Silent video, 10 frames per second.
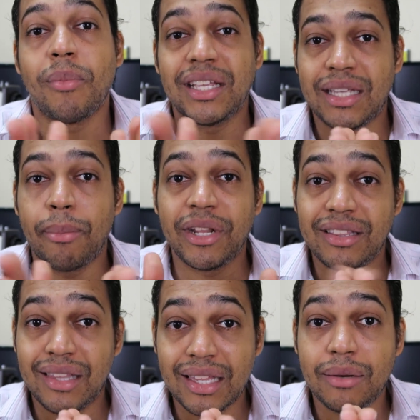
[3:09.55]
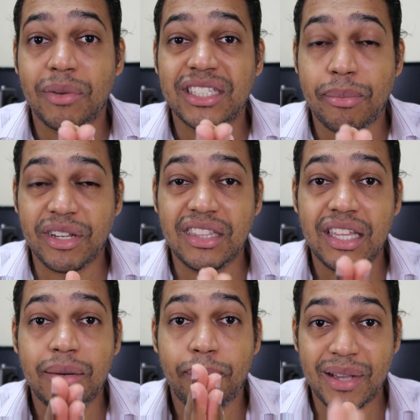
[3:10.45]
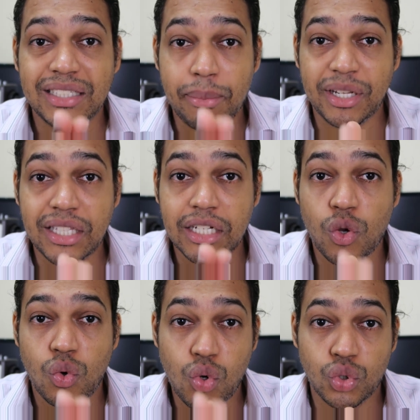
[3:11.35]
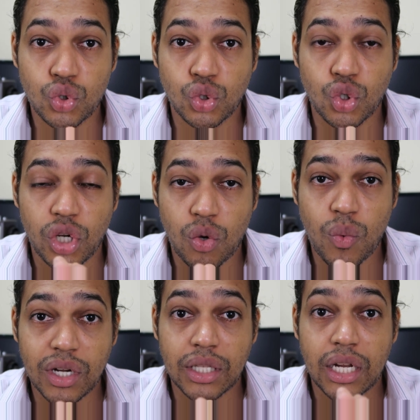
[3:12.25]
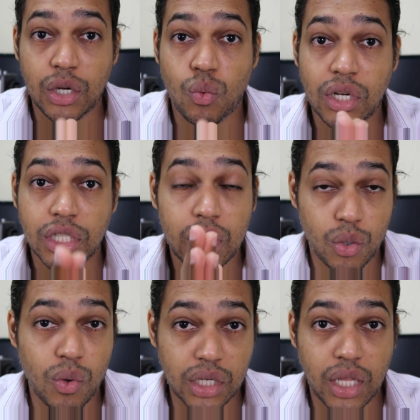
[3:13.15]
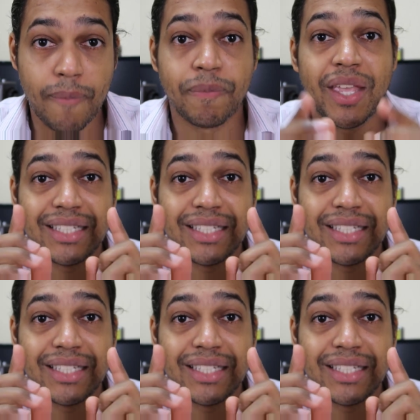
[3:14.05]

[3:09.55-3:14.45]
Vas a aprender, vas a aprender, vas a aprender con nosotros. Recuerda, recuerda, recuerda.